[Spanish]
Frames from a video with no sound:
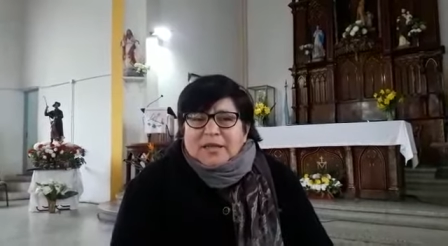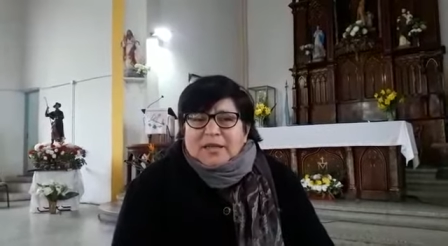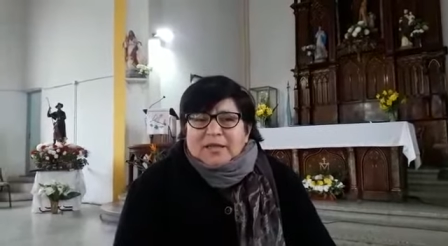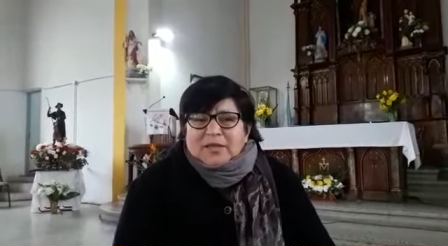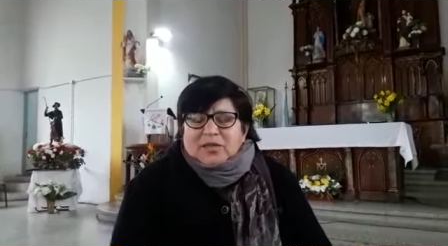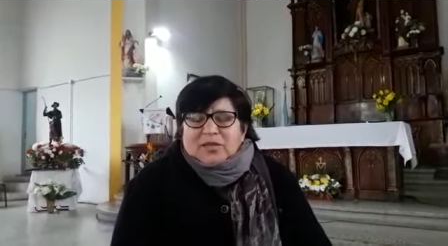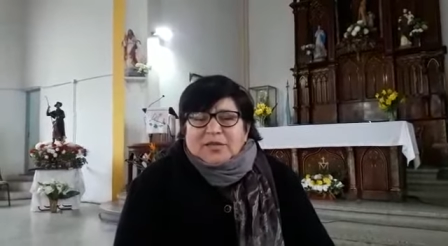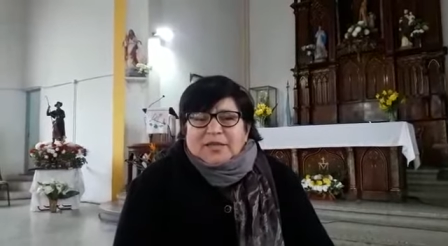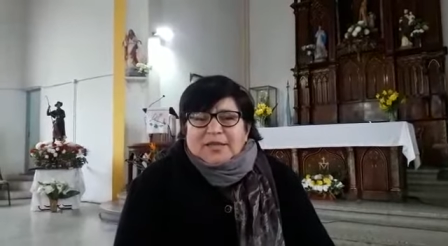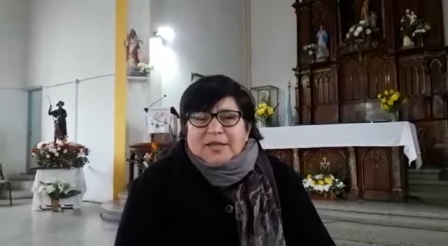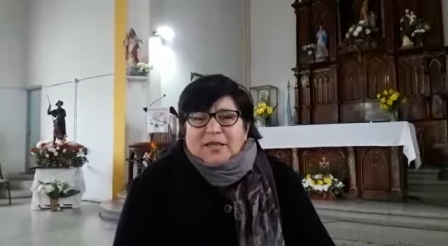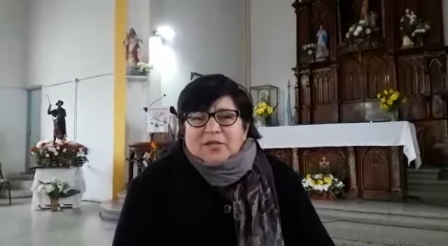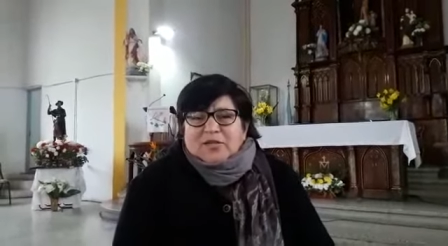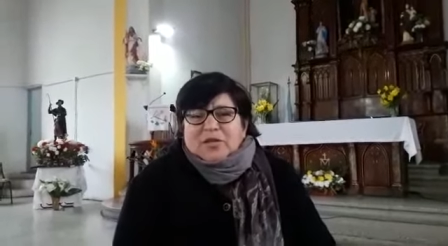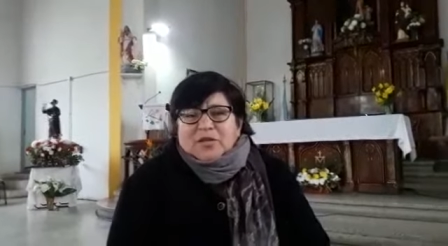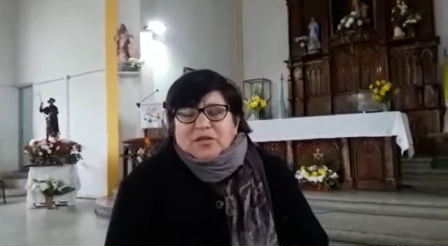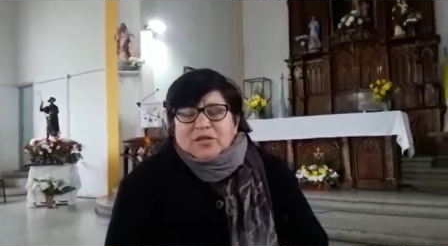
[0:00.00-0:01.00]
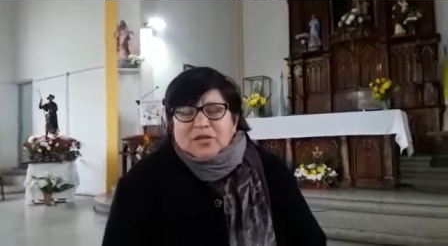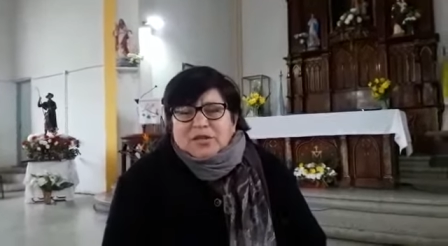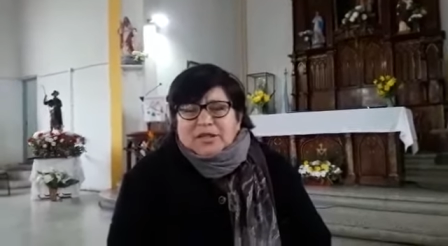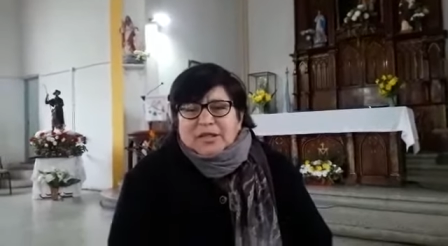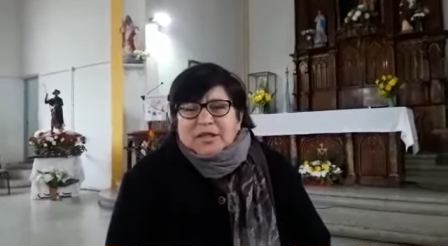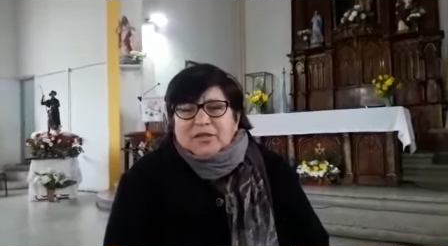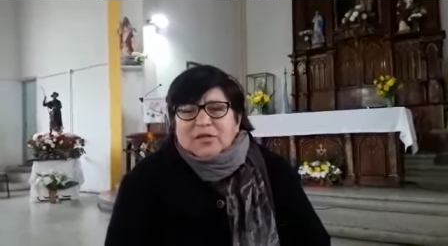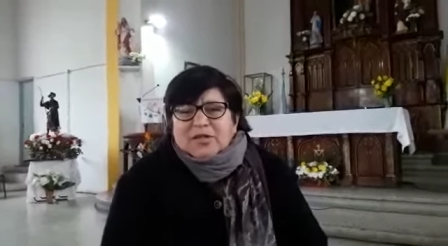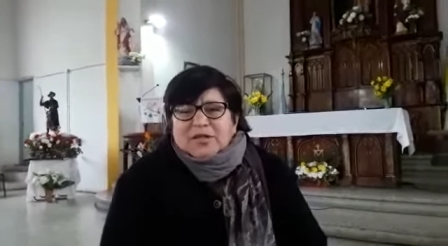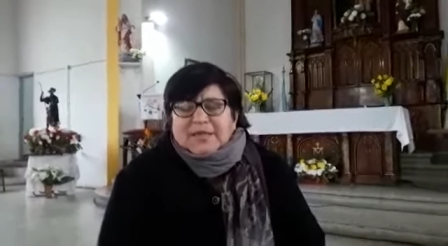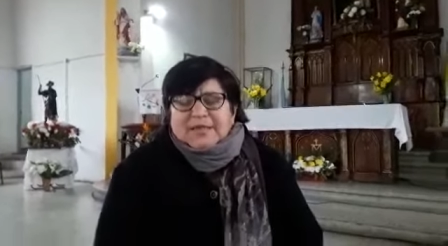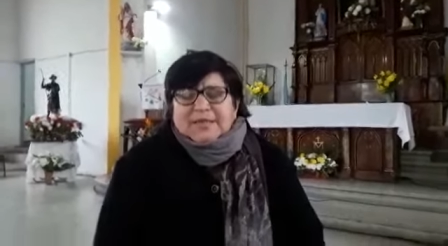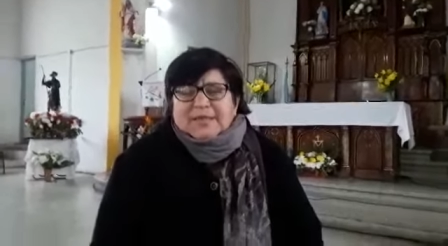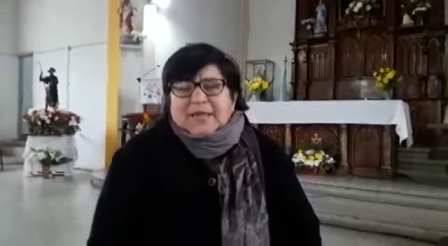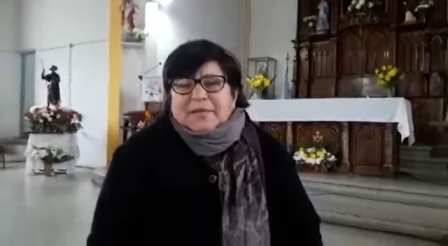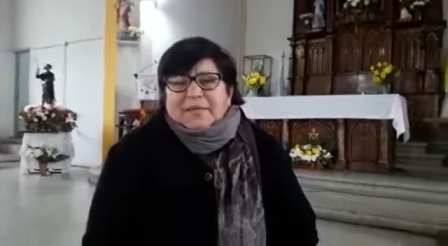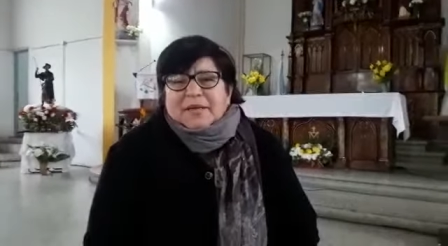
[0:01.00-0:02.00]
Entonces nuestros chicos ya
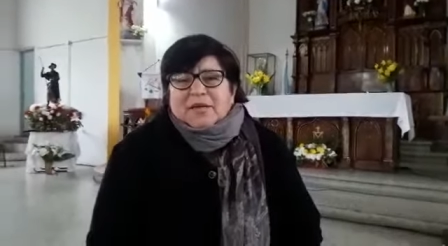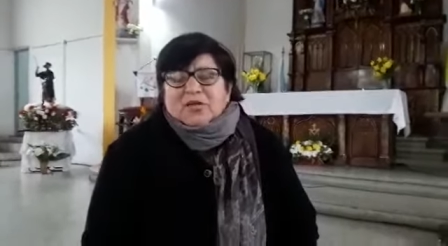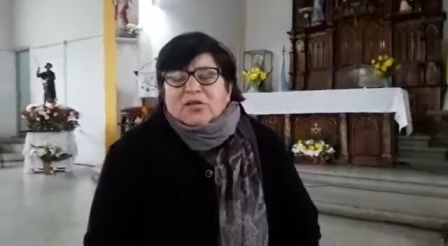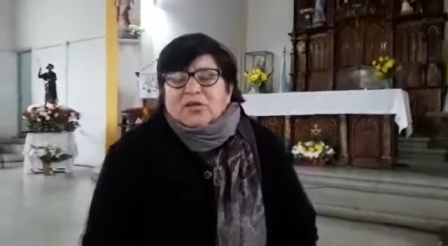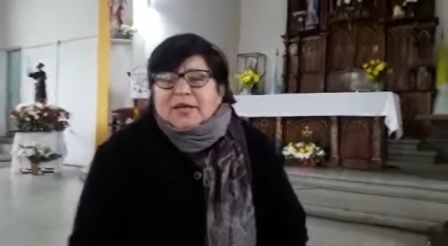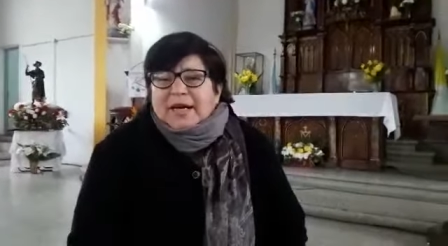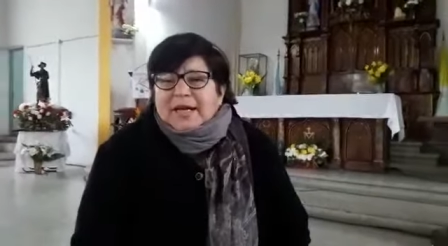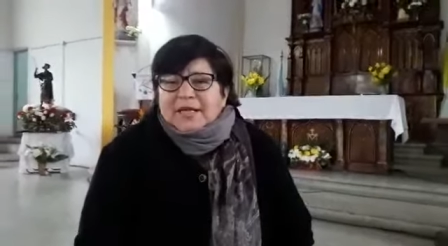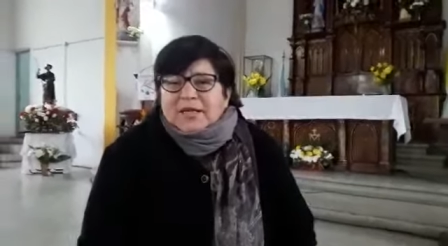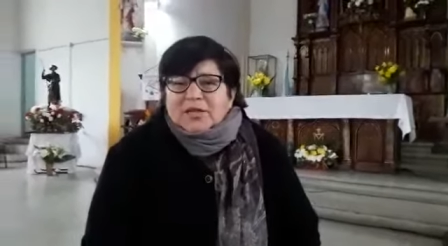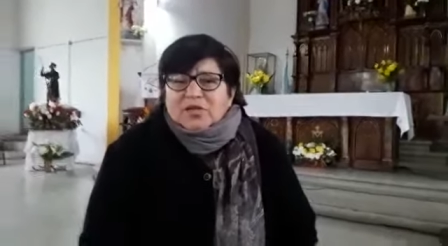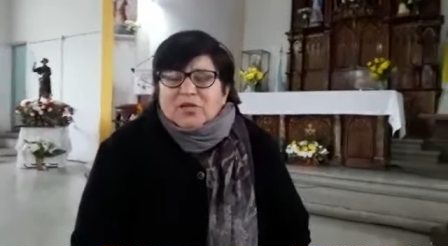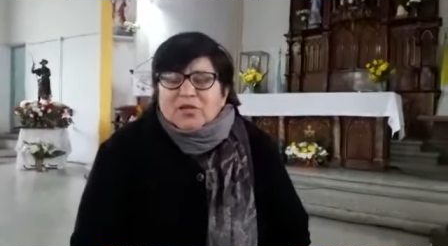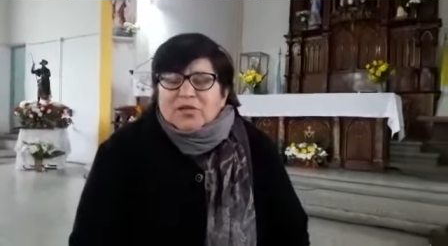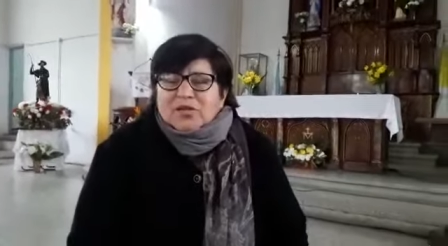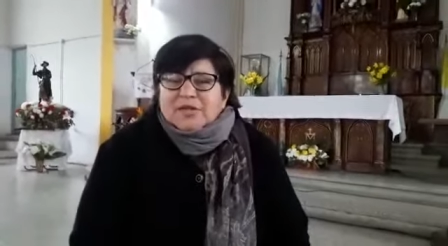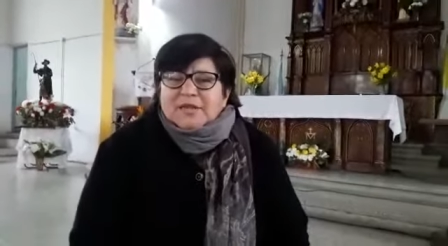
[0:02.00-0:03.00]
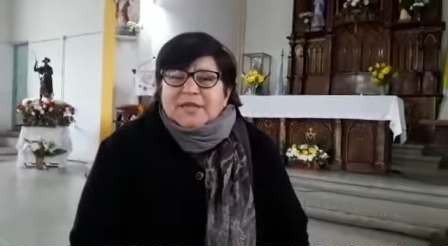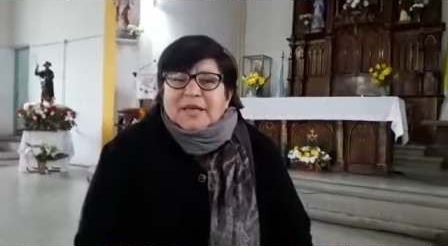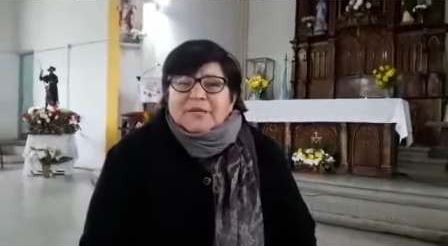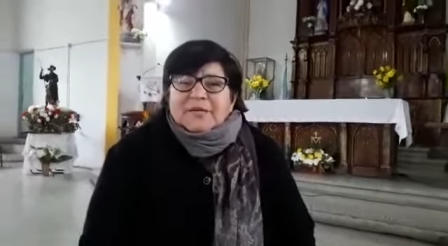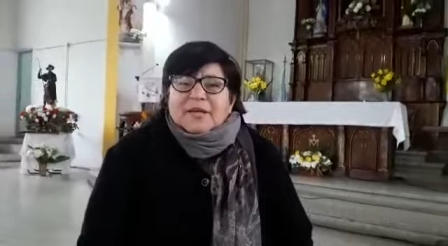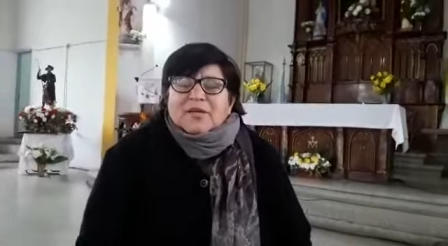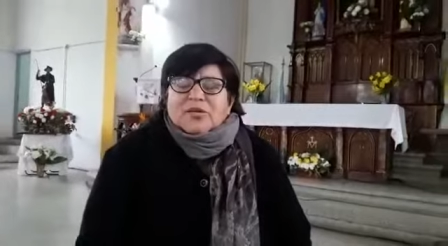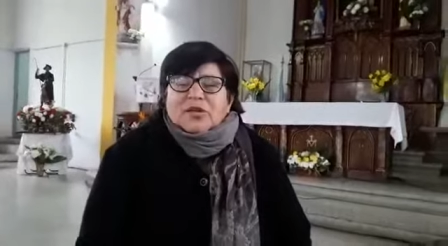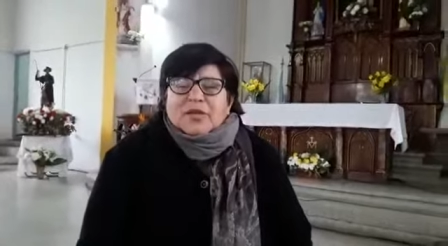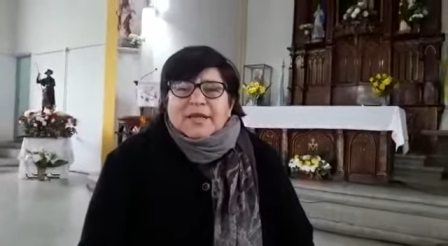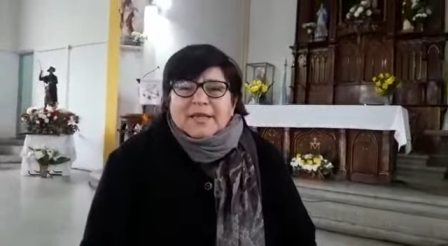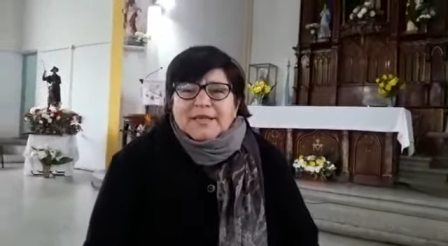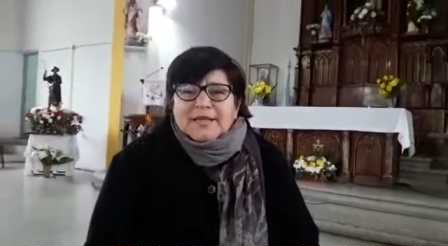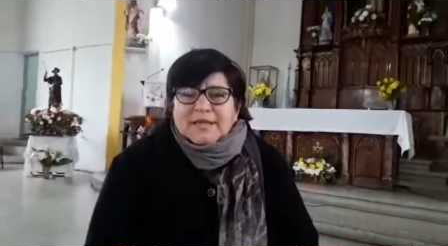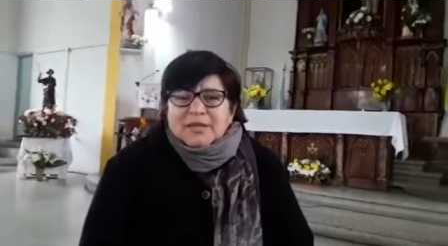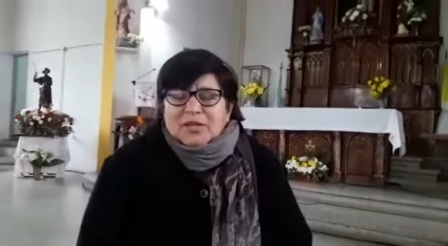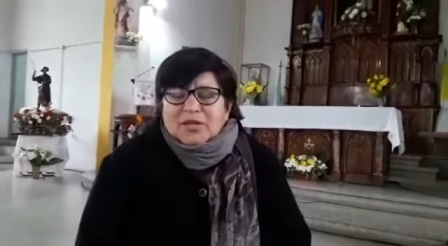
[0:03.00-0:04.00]
saben los cantos, saben los
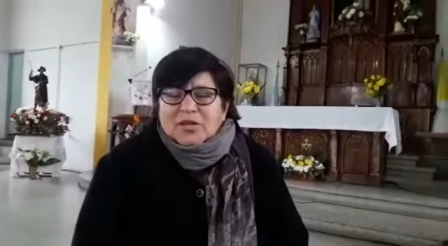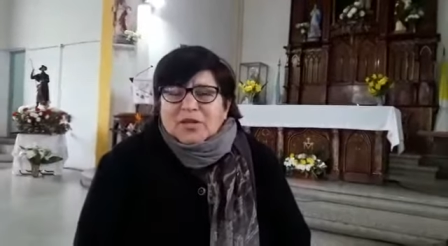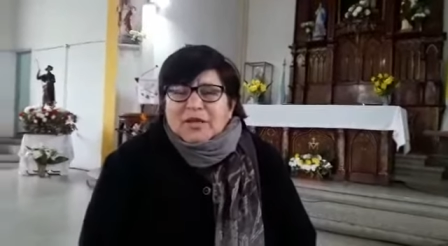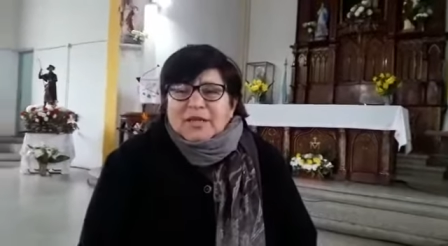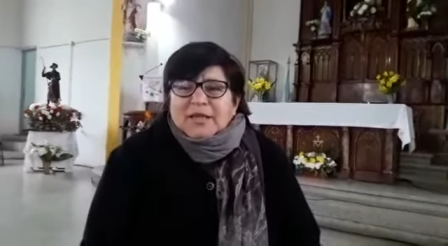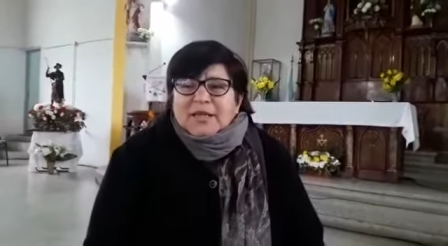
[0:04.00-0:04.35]
besos,